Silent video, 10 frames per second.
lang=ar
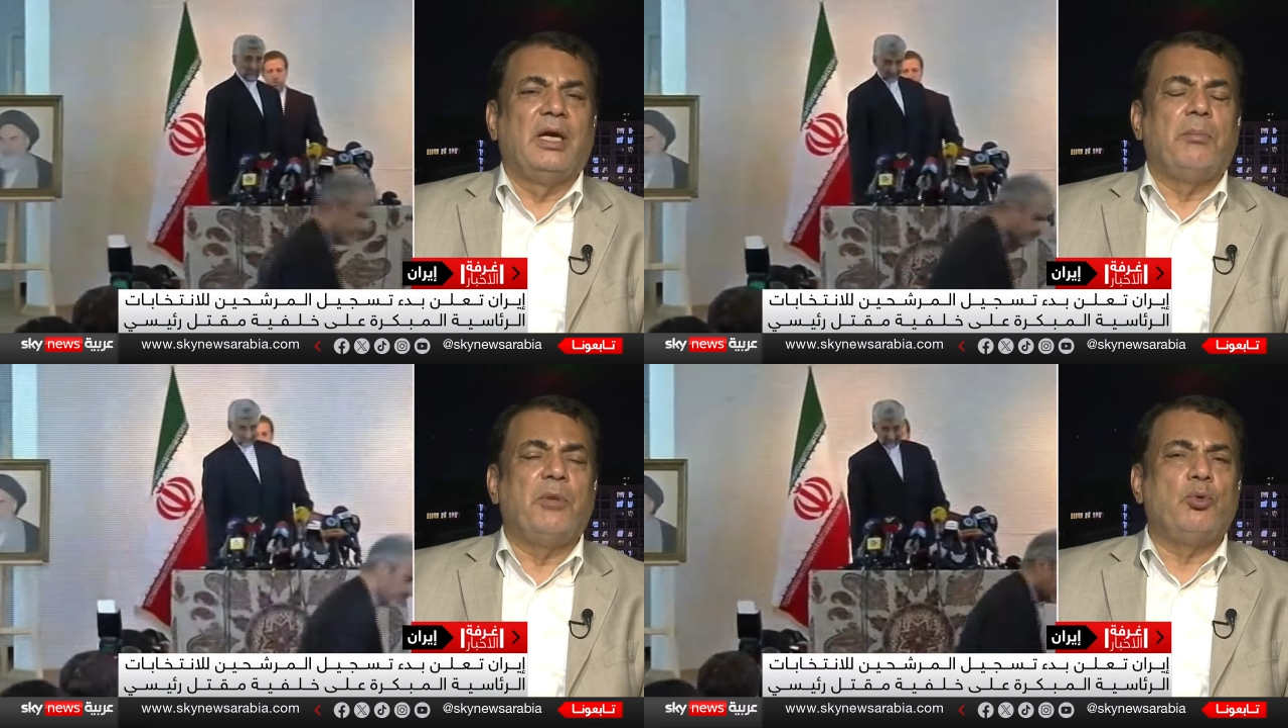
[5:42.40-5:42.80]

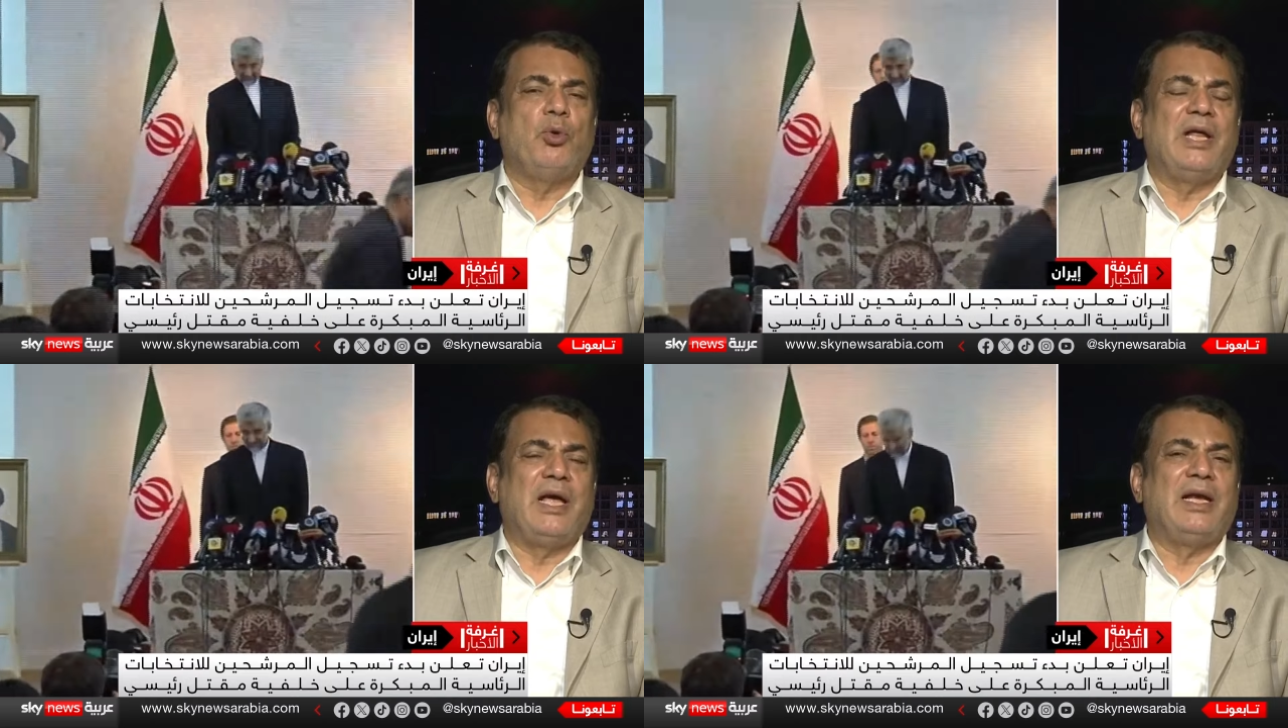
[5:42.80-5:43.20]
من
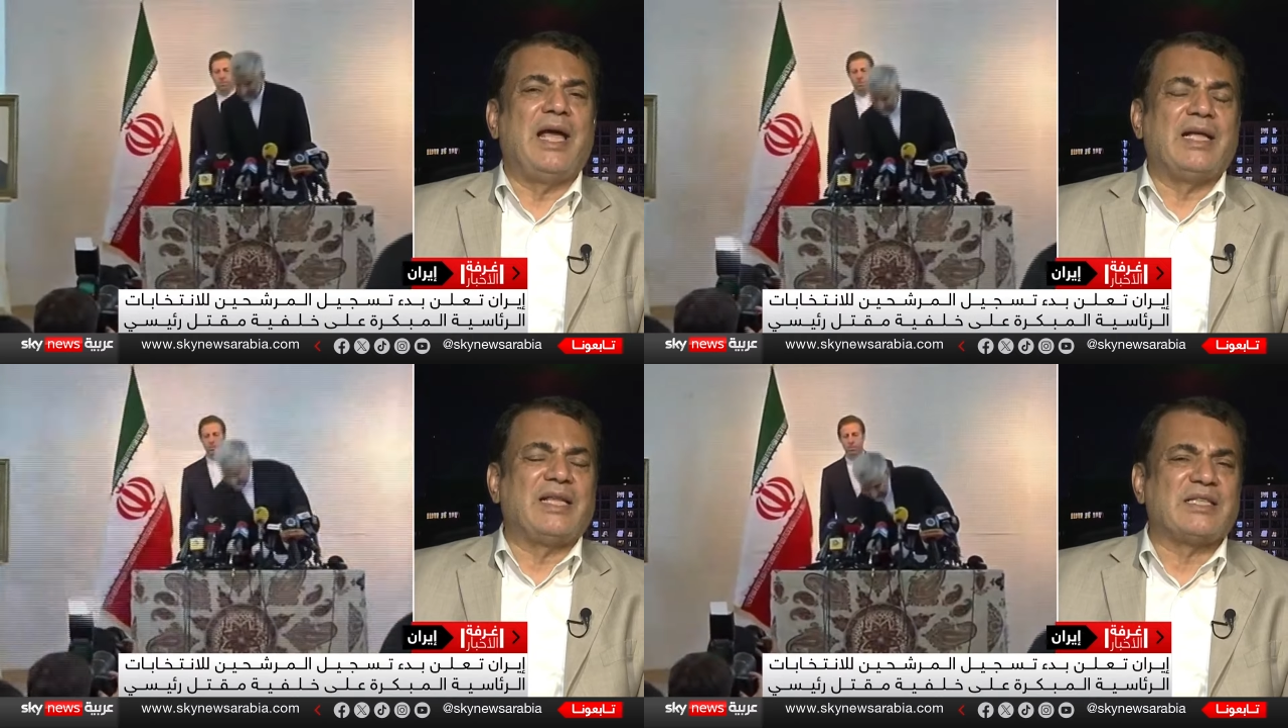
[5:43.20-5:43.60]
هنا
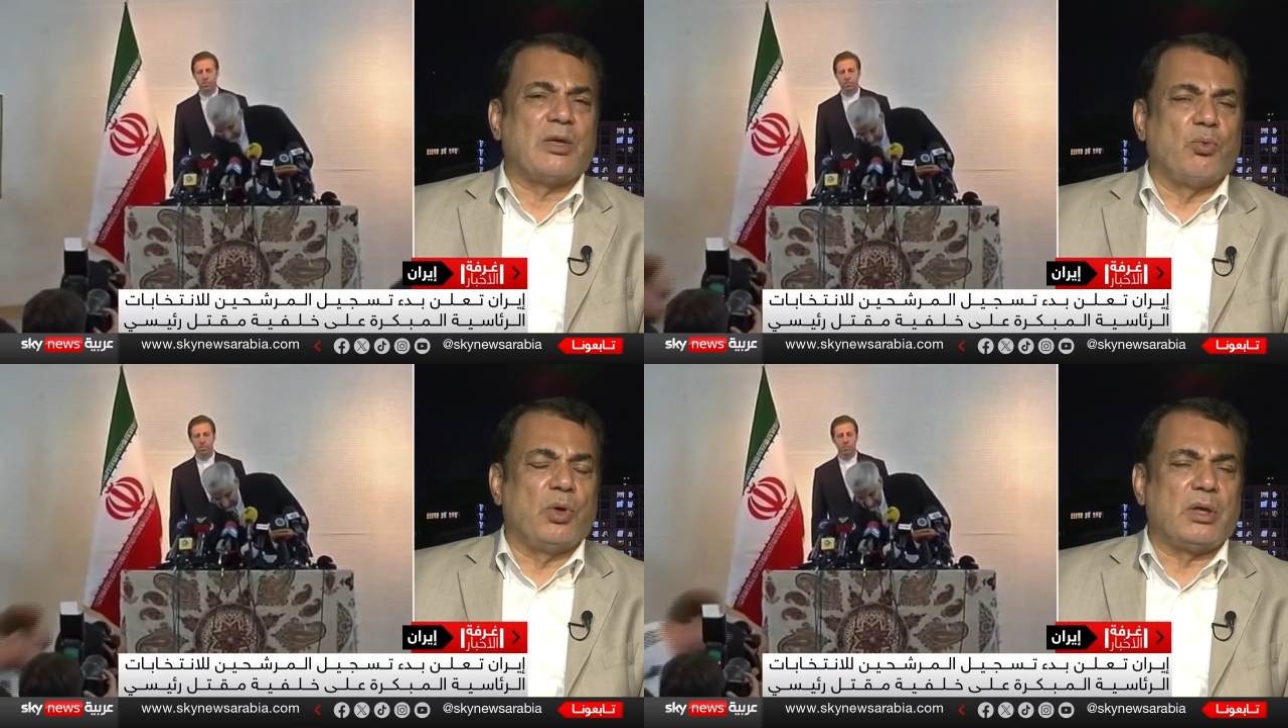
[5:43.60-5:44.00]
لا
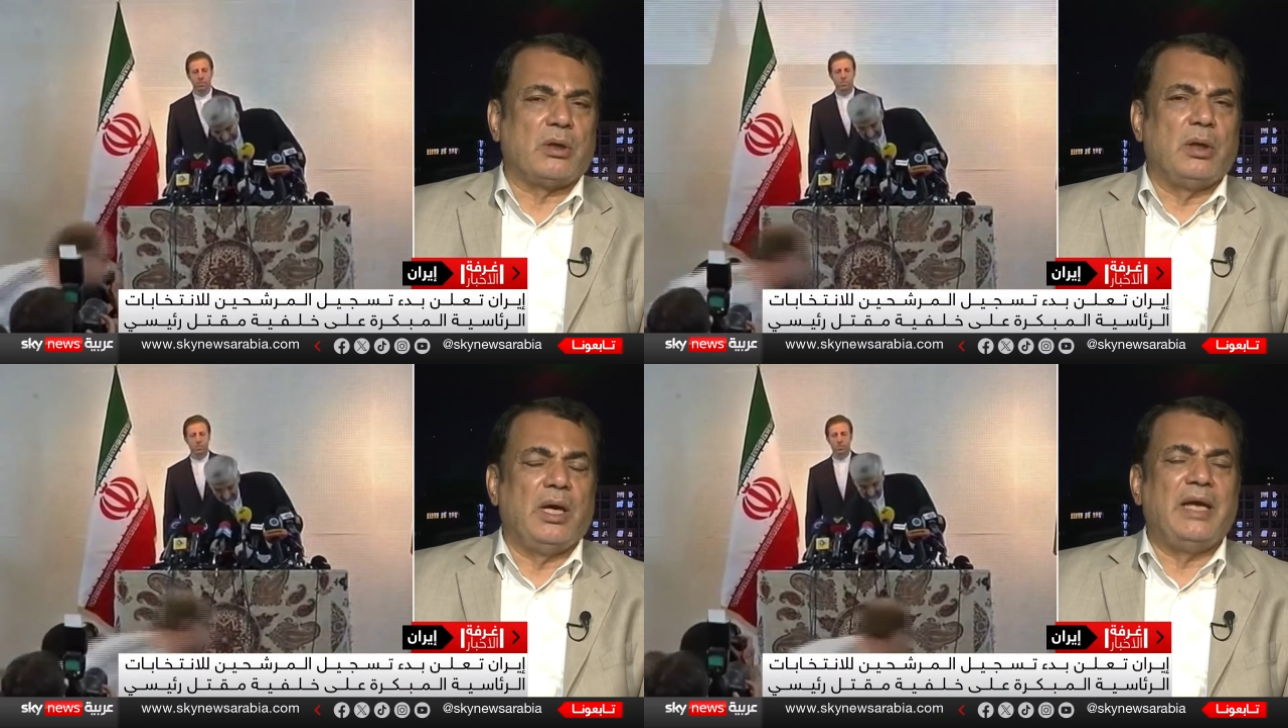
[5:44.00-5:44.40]
أتصور
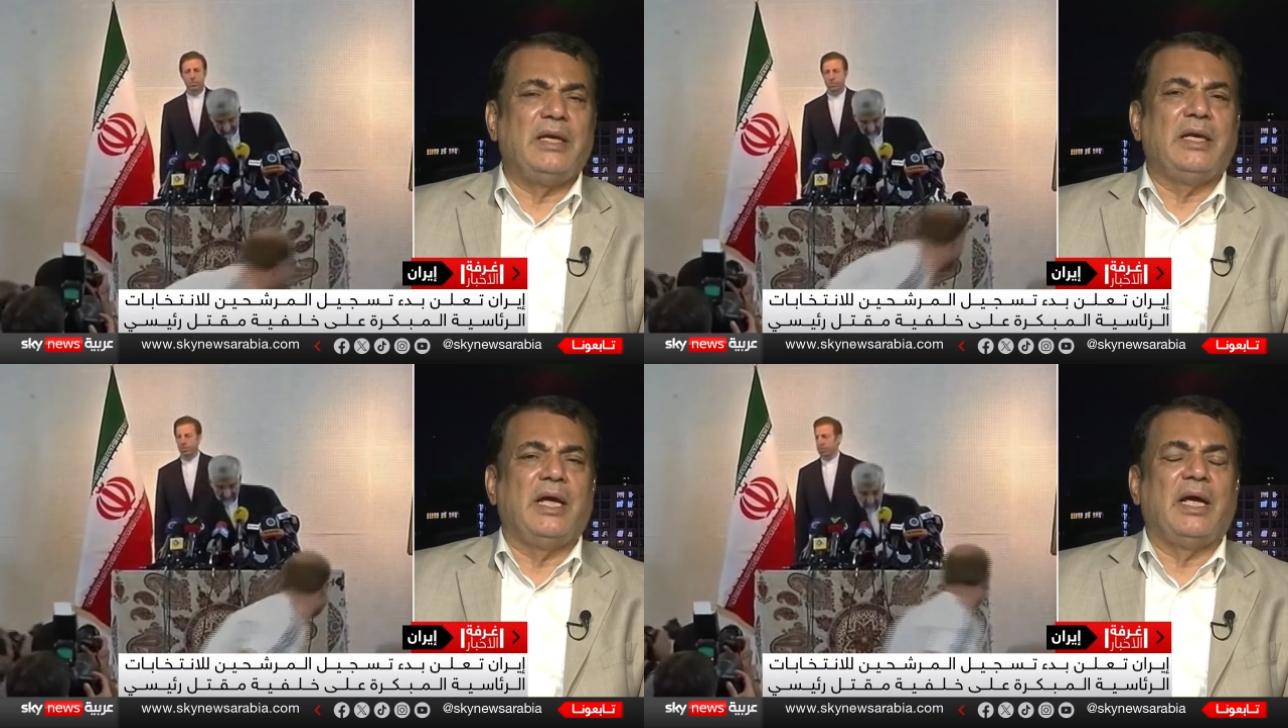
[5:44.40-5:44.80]

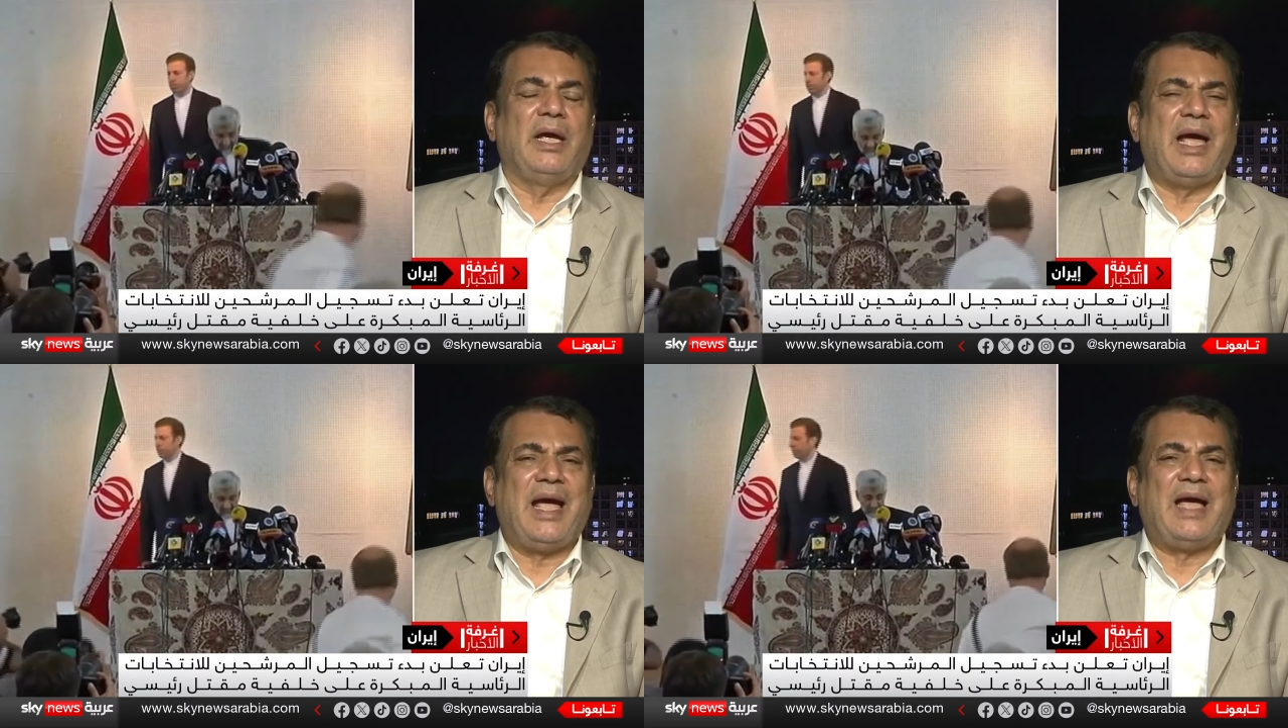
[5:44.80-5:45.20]
أن
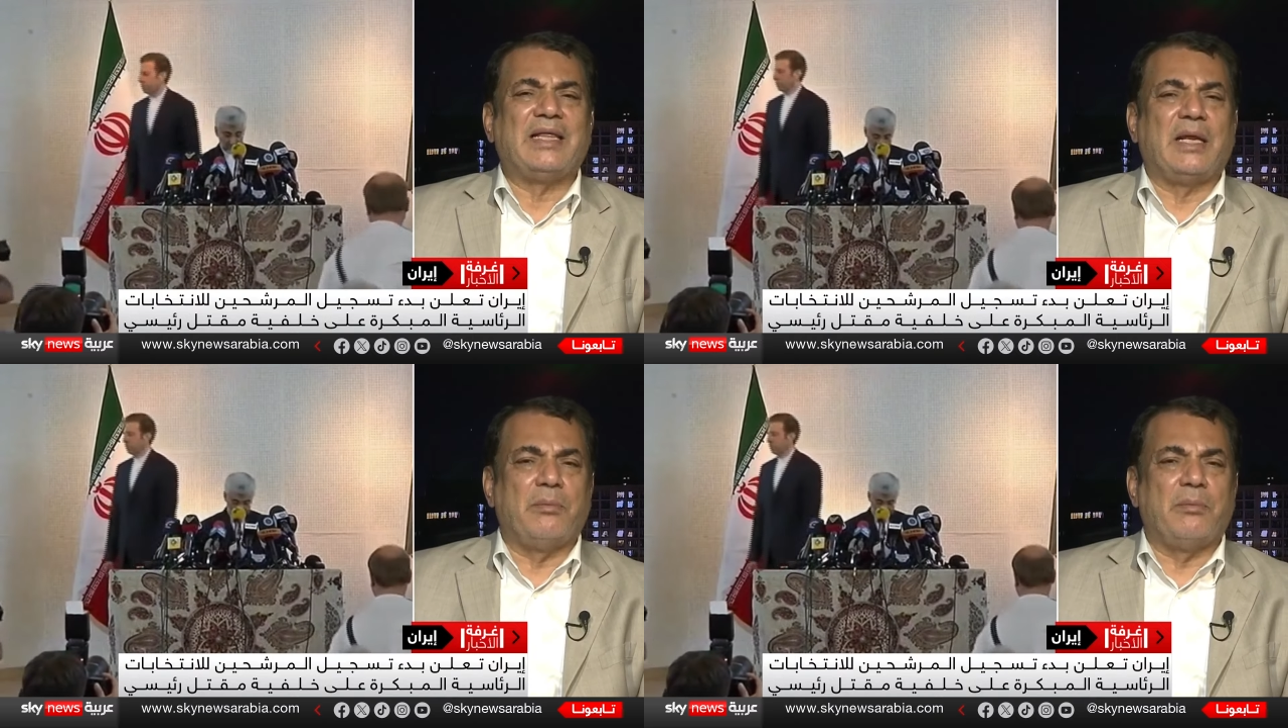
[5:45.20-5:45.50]
أحدا